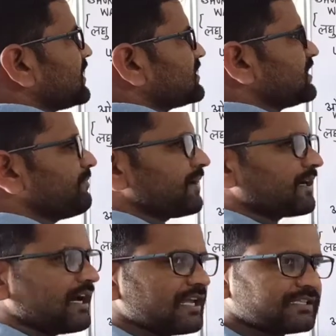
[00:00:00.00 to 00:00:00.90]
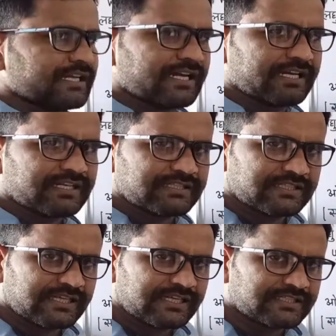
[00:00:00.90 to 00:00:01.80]
दृश्य प्रकाश है
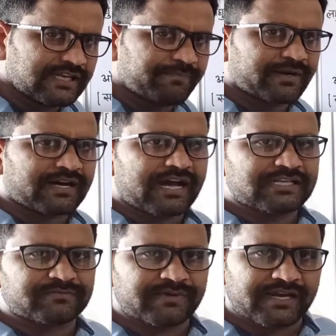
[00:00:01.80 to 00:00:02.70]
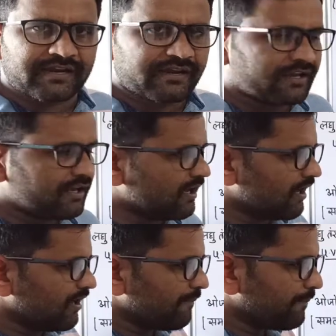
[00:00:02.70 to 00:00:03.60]
इसी प्रकाश में
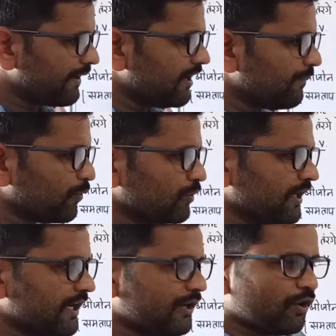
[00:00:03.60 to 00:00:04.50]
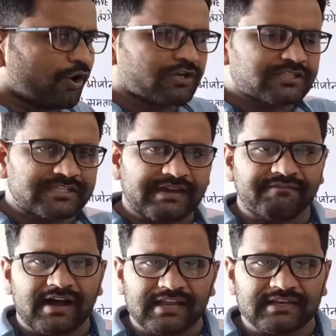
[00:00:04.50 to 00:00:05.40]
पेड़ पौधे और
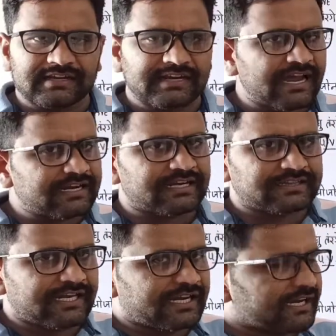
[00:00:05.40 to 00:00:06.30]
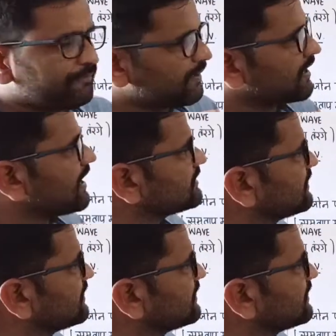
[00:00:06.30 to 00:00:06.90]
सहवाल क्या करते हैं प्रकाश